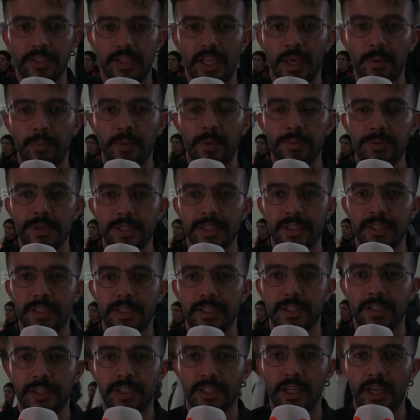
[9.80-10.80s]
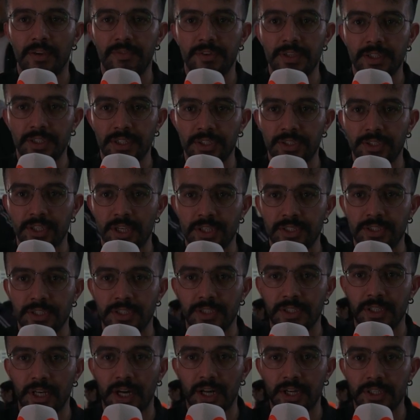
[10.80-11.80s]
Depremzedelerin kıyafet
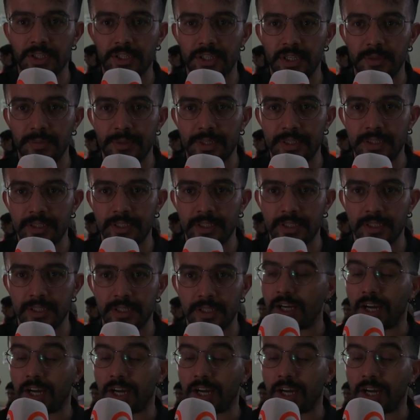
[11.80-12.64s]
ihtiyaçlarını karşılayabildiği